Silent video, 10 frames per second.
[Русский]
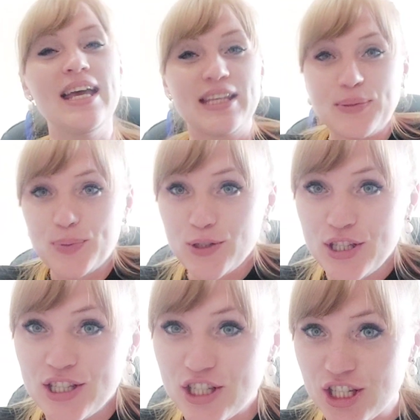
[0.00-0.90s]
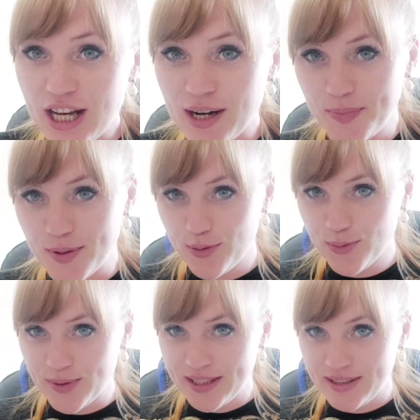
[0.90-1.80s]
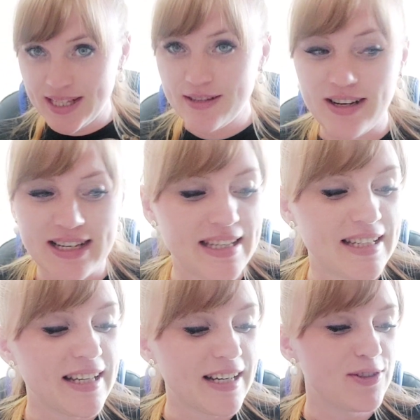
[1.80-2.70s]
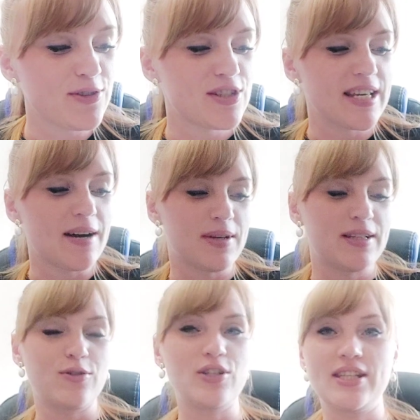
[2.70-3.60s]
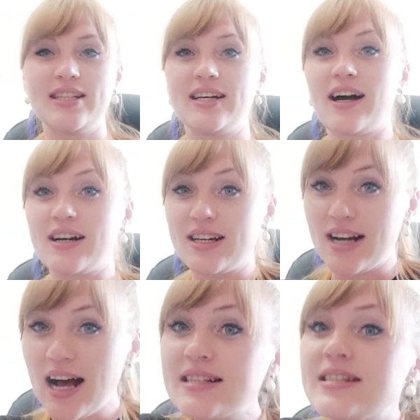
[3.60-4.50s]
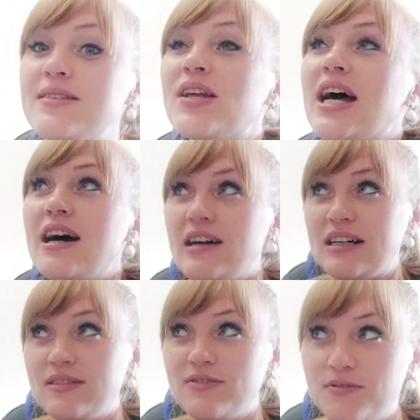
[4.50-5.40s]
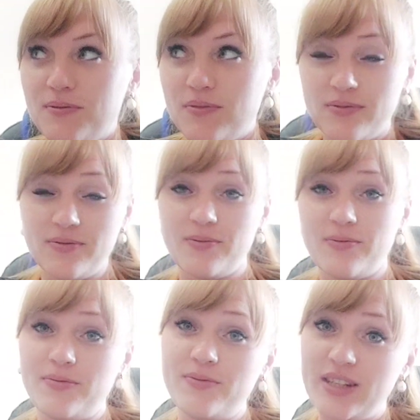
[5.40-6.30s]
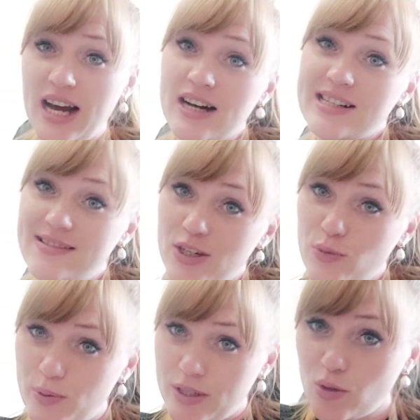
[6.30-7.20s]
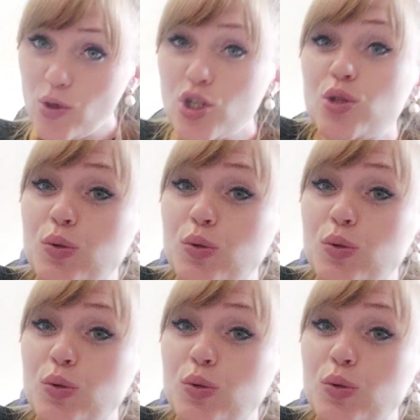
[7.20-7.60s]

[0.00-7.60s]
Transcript: Не просто же так придумано название, да, друзья мои, то есть это как раз э, я говорю про то, что